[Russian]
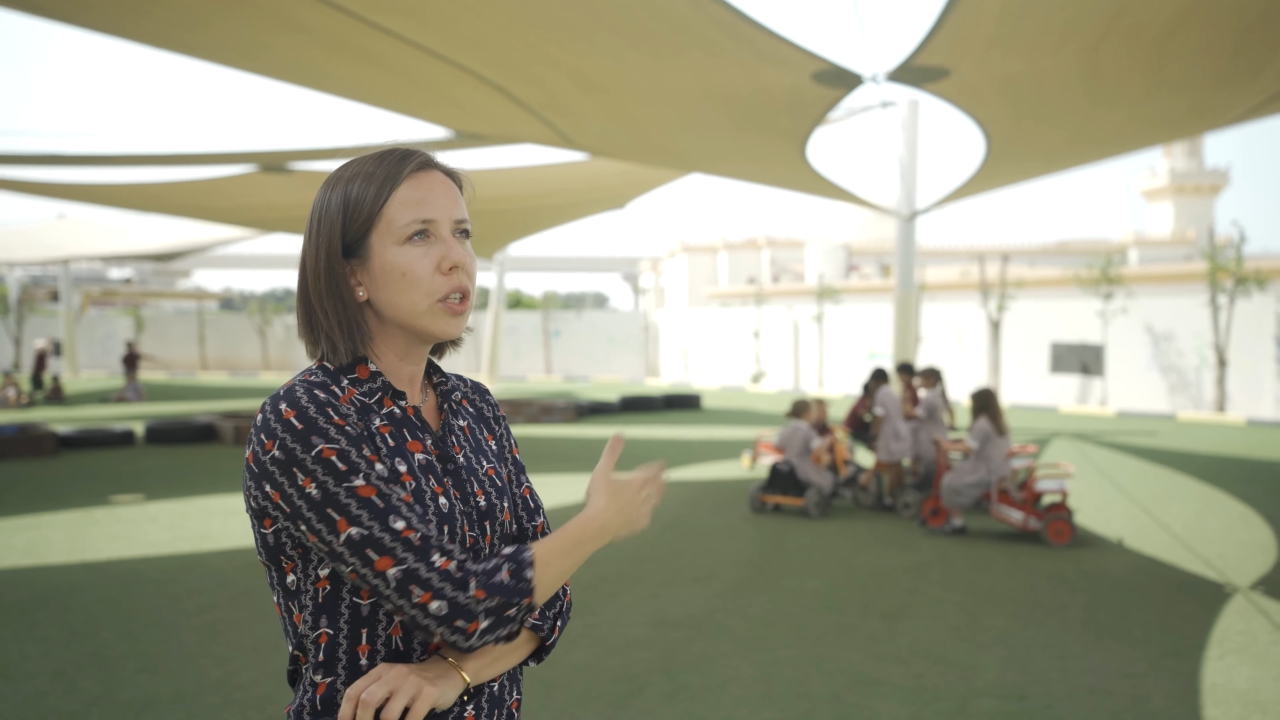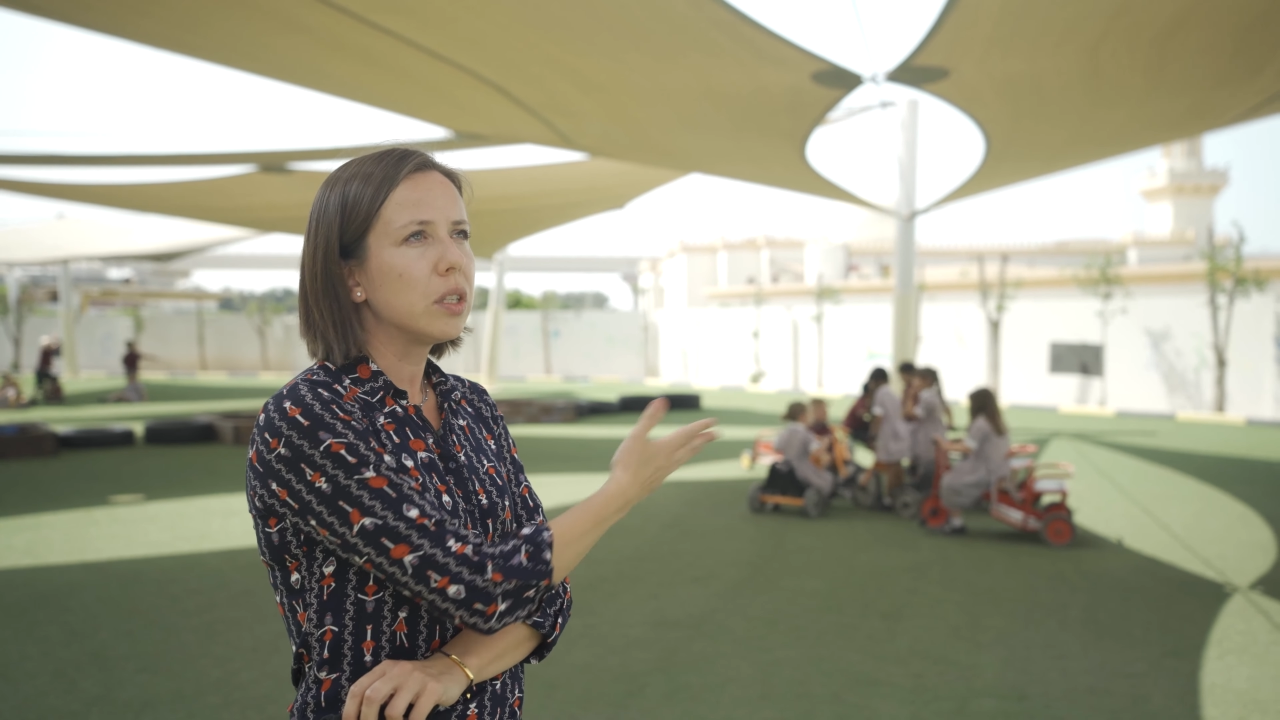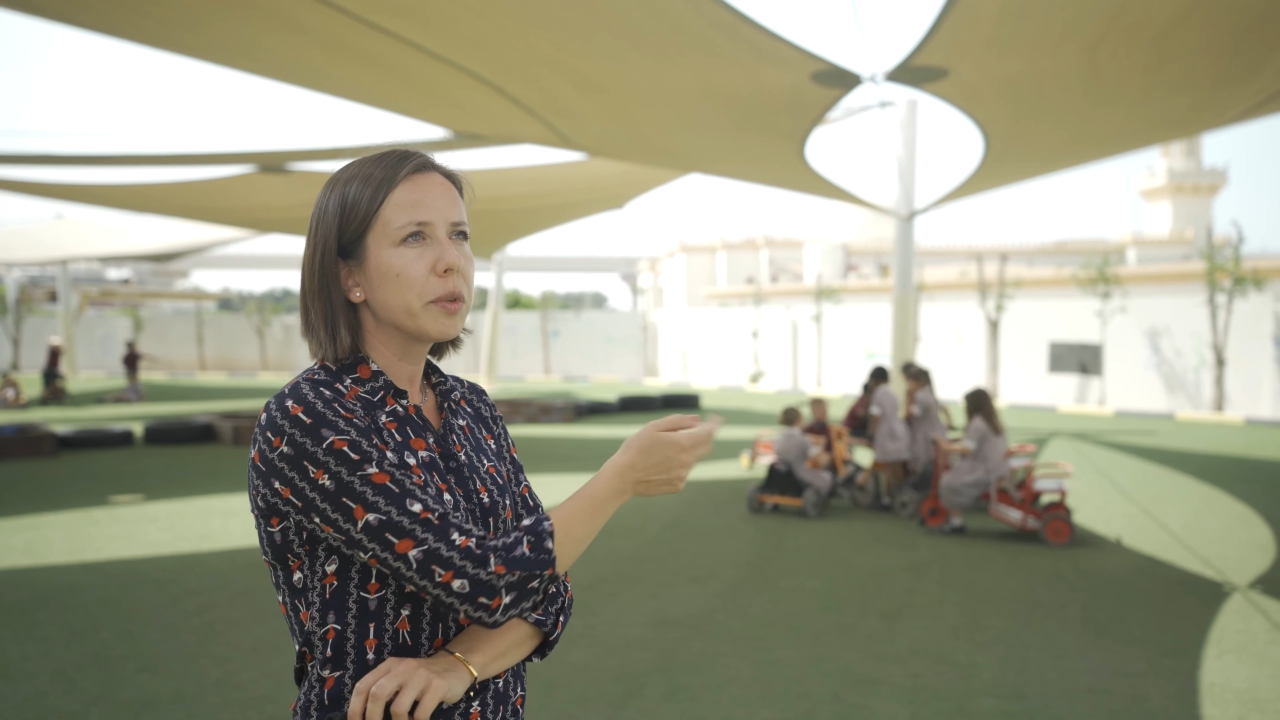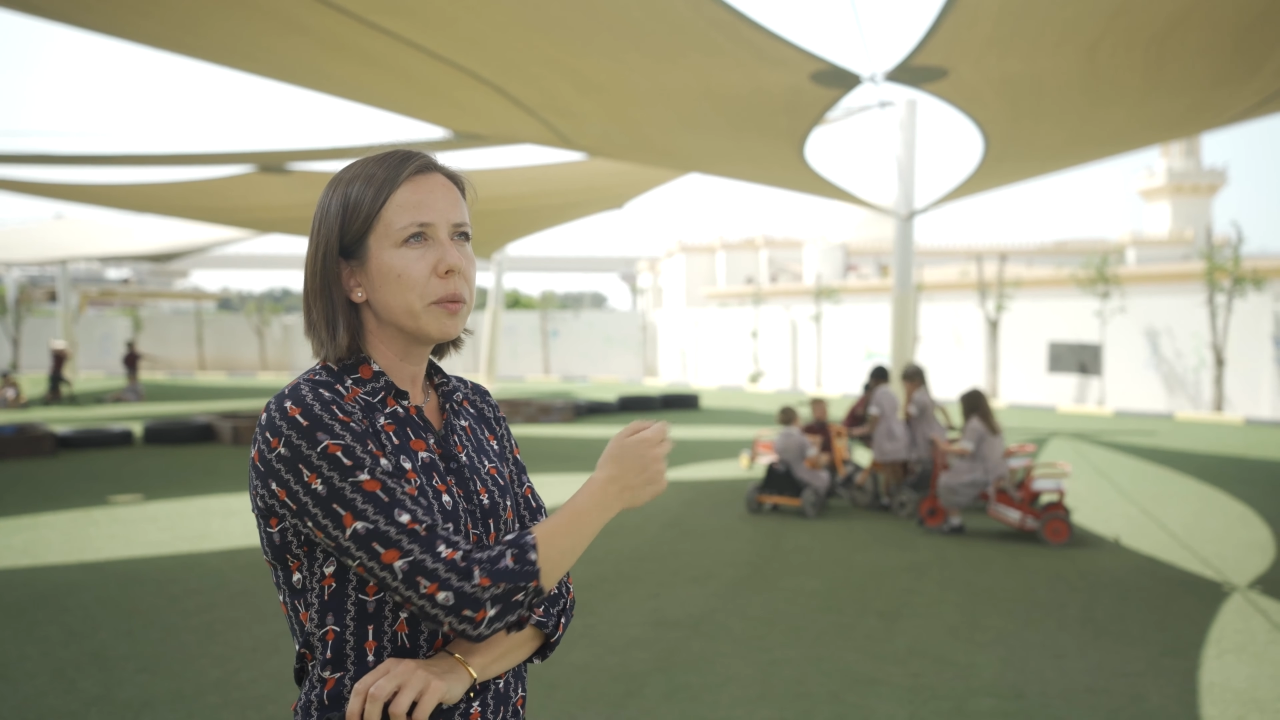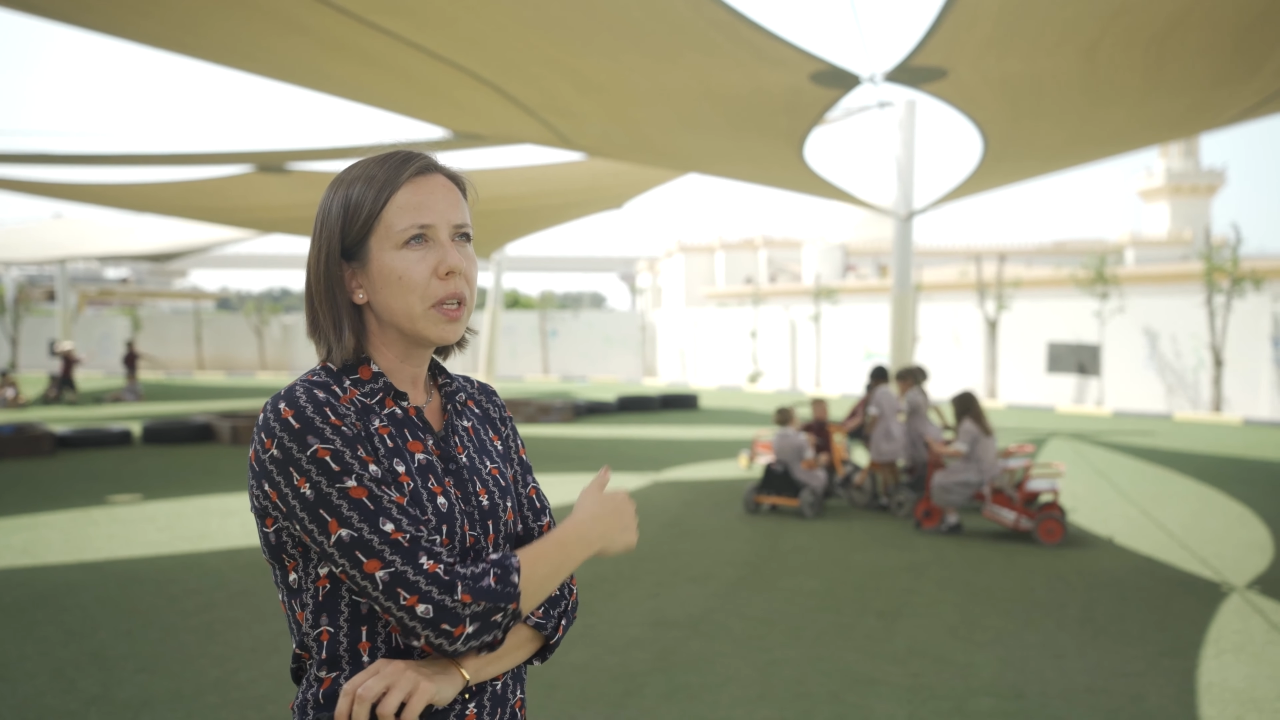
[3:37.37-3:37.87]

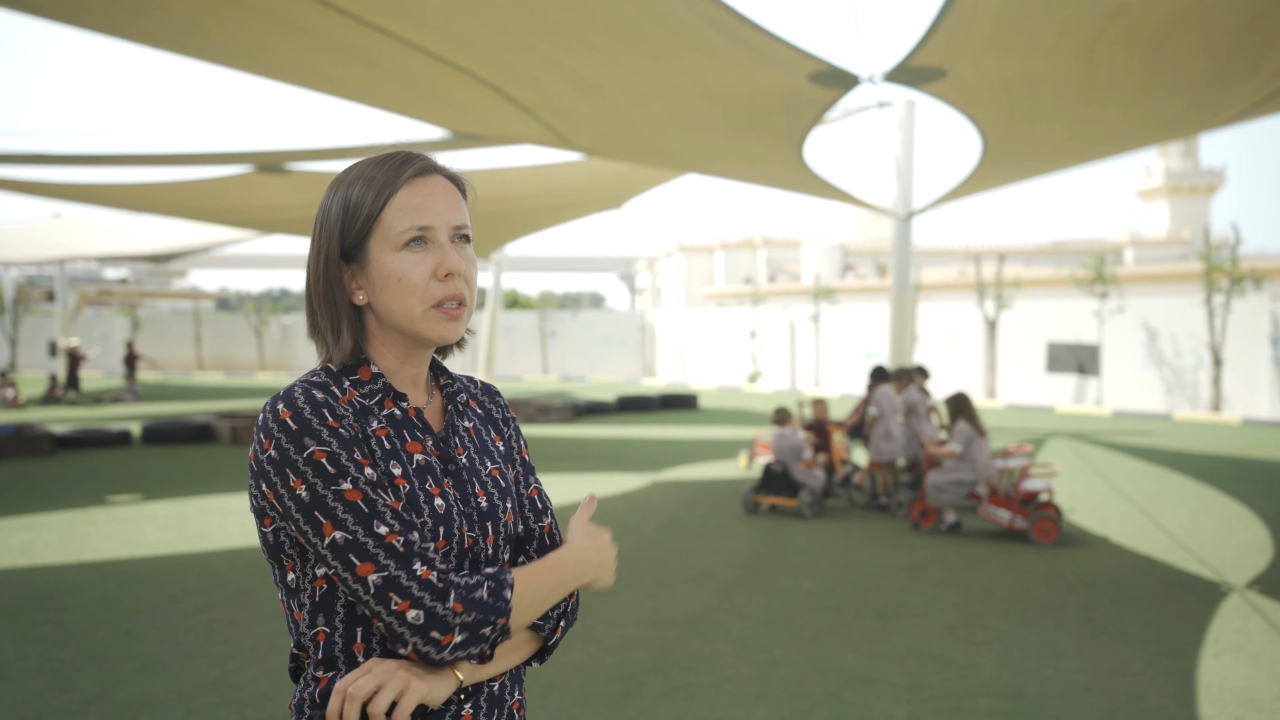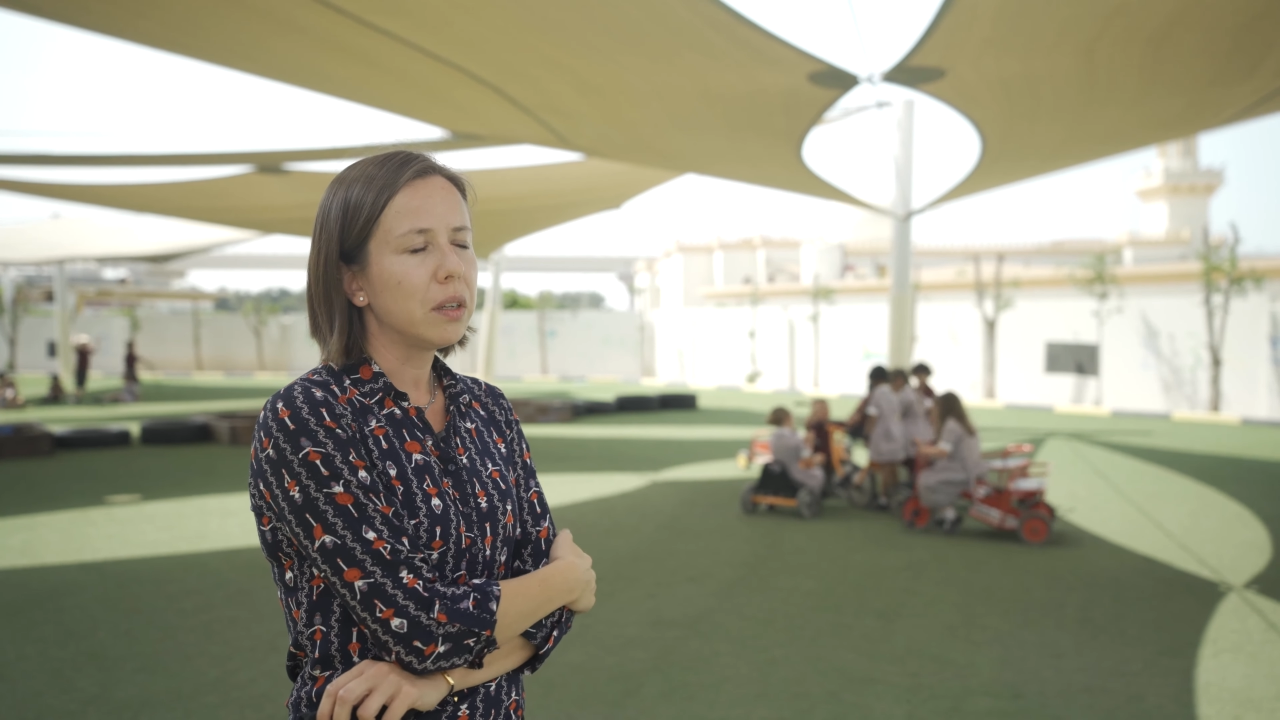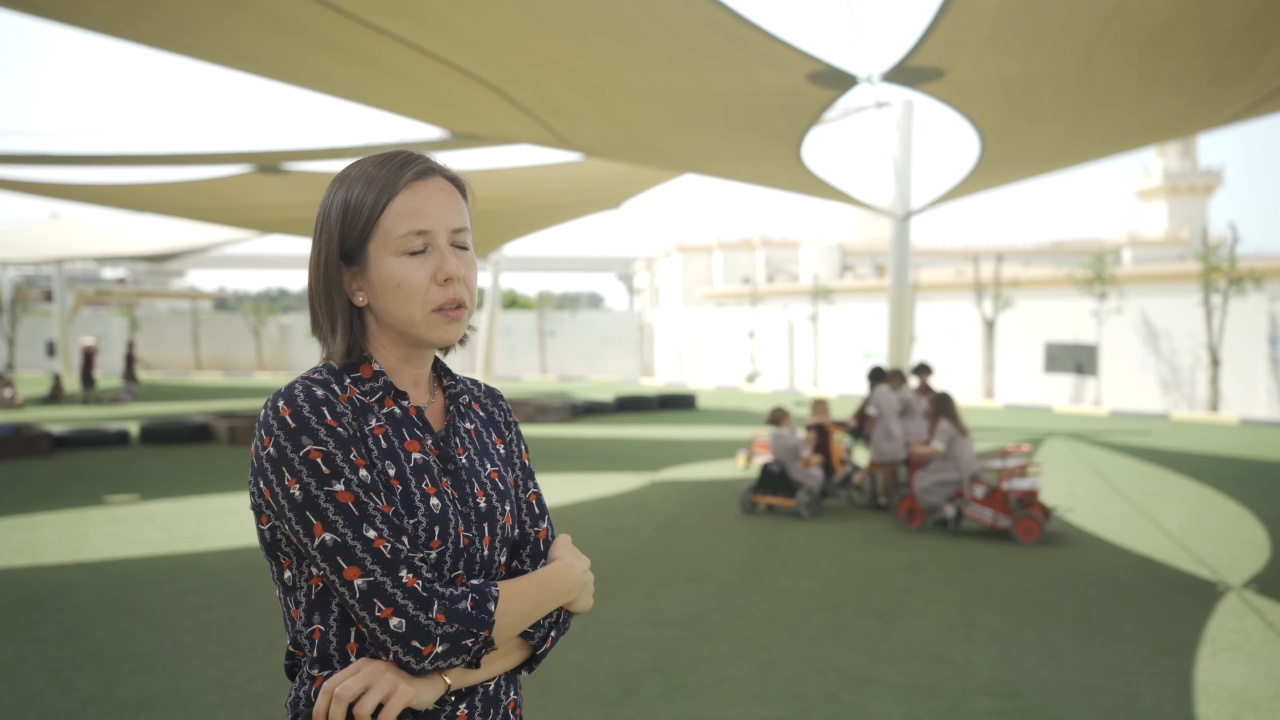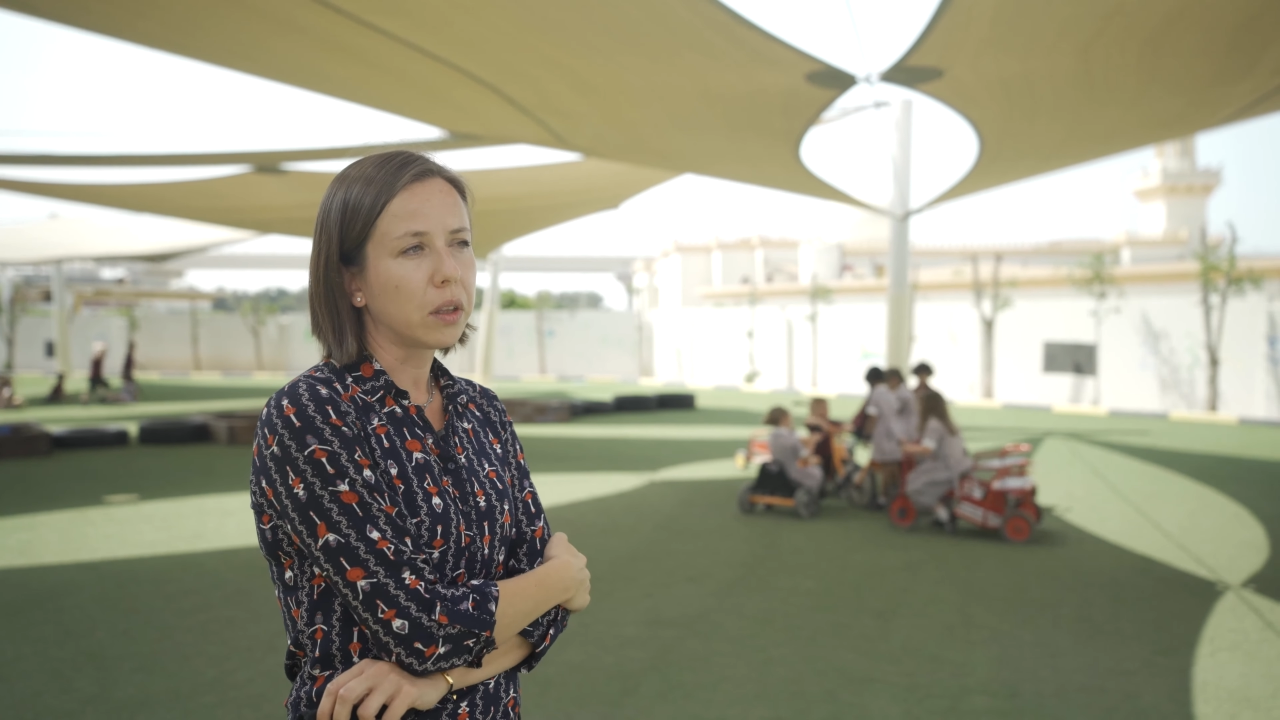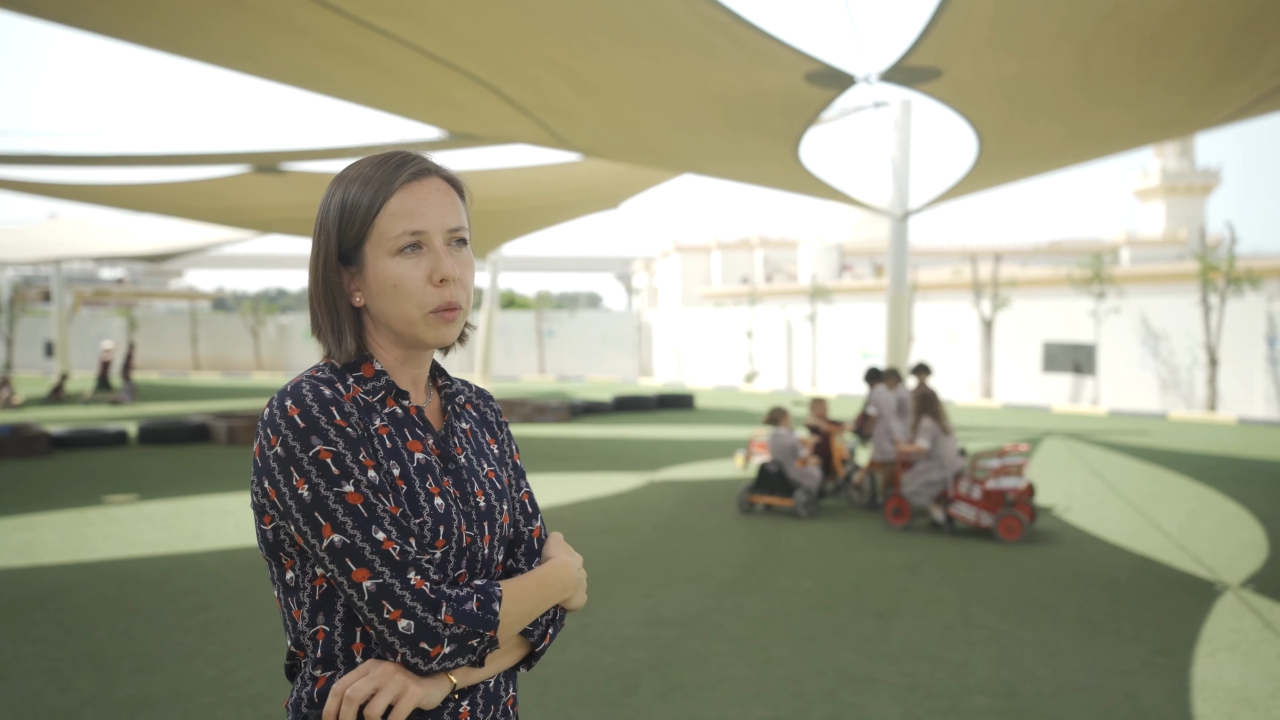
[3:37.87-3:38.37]
иди посмотри телевизор,